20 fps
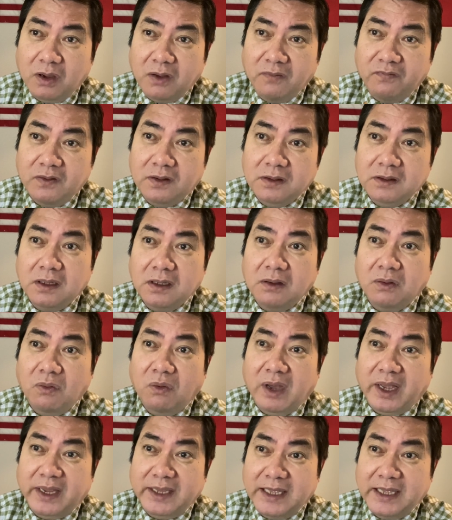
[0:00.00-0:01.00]
phương thức
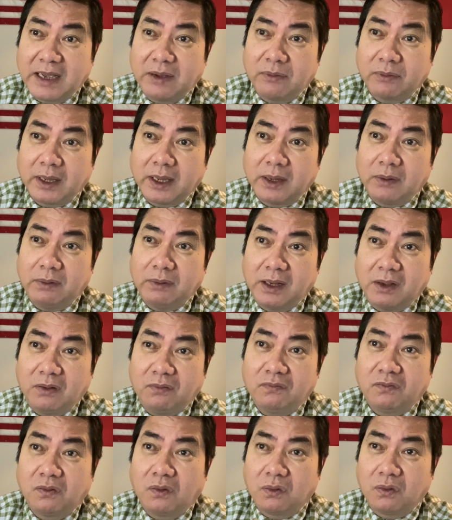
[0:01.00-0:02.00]
ngoại giao khéo léo
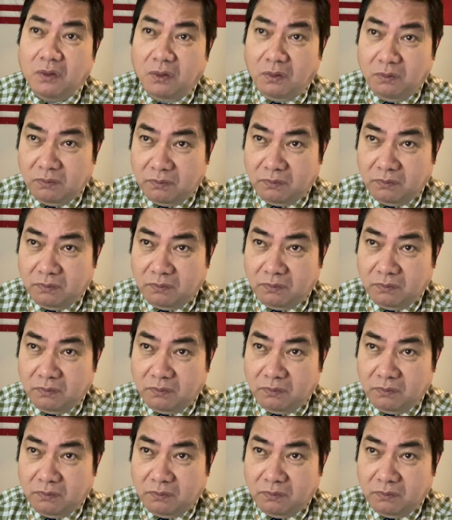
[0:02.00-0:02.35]
vô cùng.